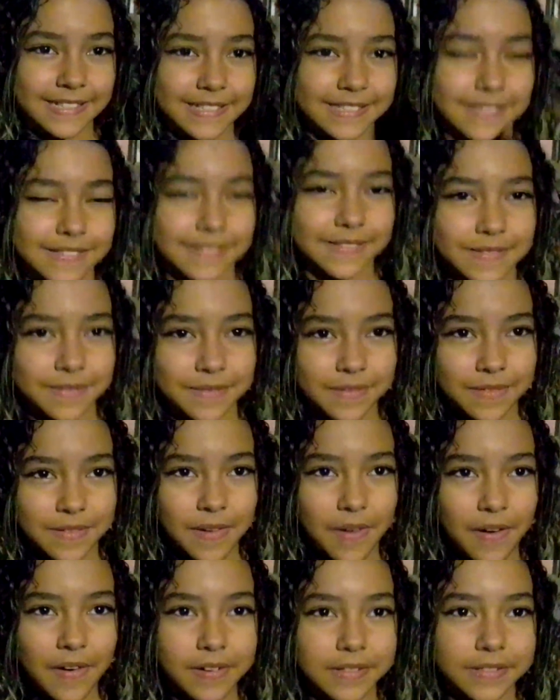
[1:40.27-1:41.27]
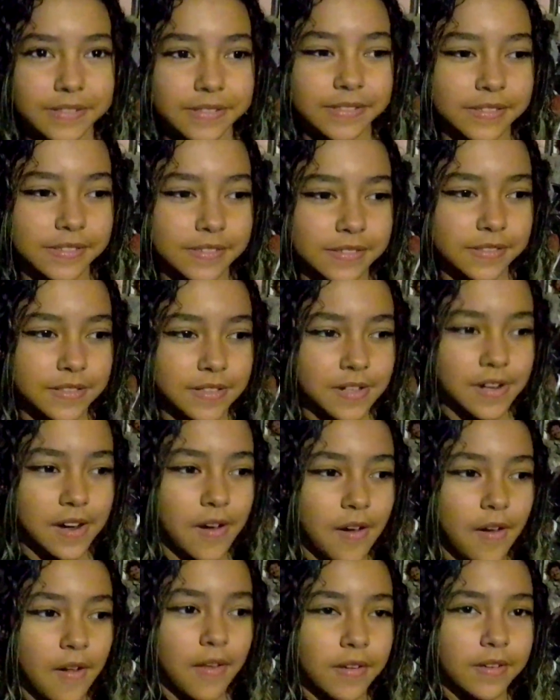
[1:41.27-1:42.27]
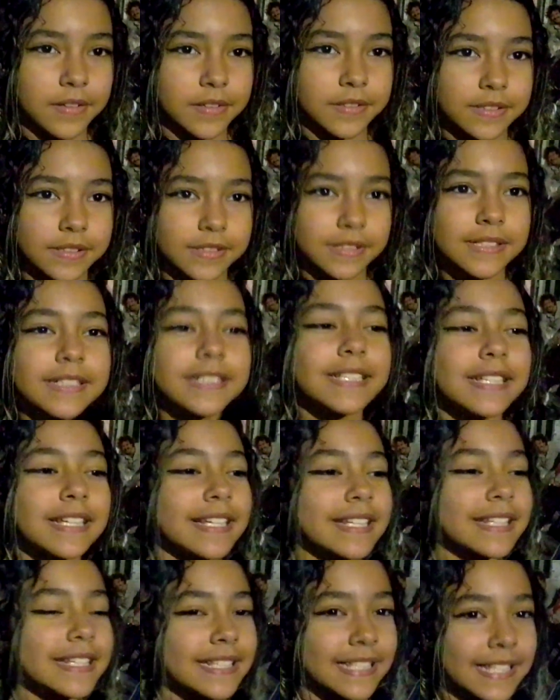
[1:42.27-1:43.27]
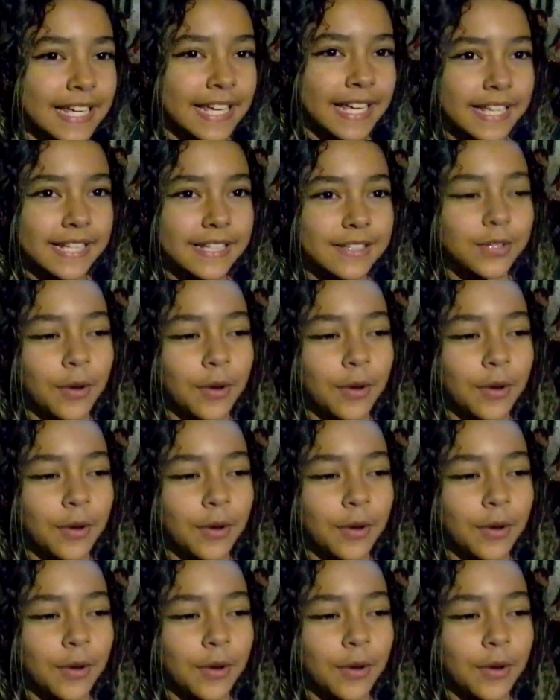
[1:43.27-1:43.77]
Além do alface, você gosta de algum outro legume? Sim,